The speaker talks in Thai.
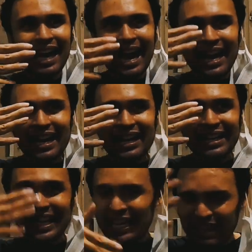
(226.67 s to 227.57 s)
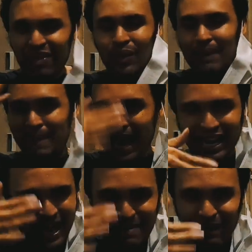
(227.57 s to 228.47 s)
ให้ดีที่สุดอ่ะเพส
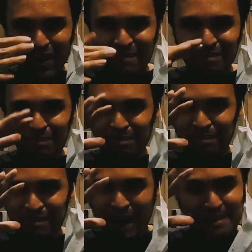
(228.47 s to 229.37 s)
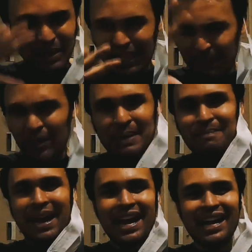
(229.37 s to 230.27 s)
ให้แบบว่าให้ไปถึงพอดี
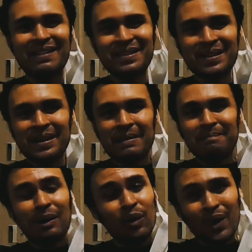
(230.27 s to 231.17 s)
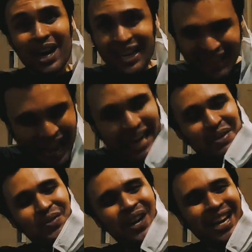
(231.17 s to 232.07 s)
เป๊ะอ่ะปรากฏว่าเฮ้ยทัน
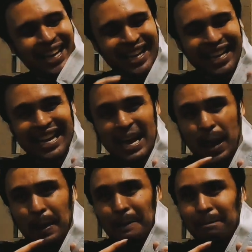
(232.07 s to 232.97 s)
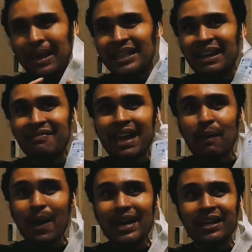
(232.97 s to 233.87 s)
เว้ยไปถึงเซ
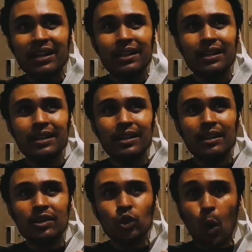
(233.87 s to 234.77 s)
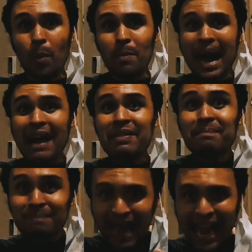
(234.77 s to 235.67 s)
เว่นทุ่มห้าสิบ
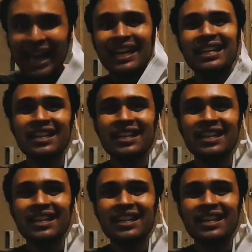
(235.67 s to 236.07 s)
แปด